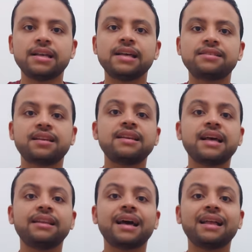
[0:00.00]
é, sem
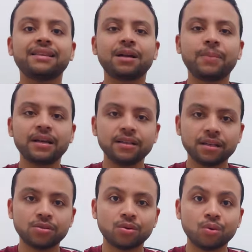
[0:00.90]
nada
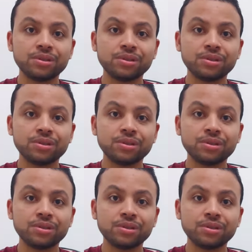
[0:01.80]
atrapalhando,